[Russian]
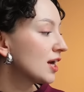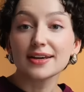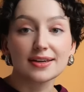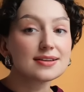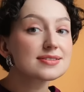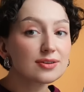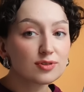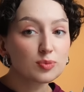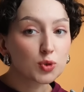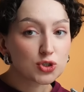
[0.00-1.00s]
Если
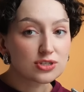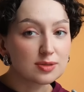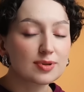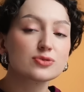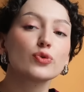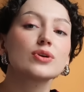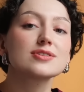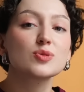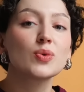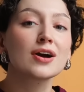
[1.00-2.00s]
вы можете позволить
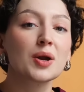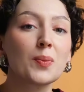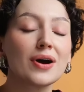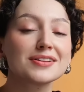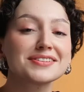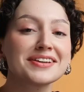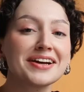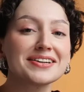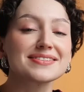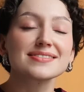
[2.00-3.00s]
себе аромат
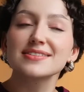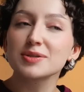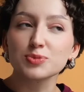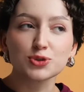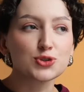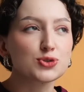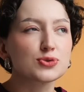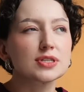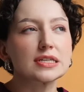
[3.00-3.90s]
с дымностью, с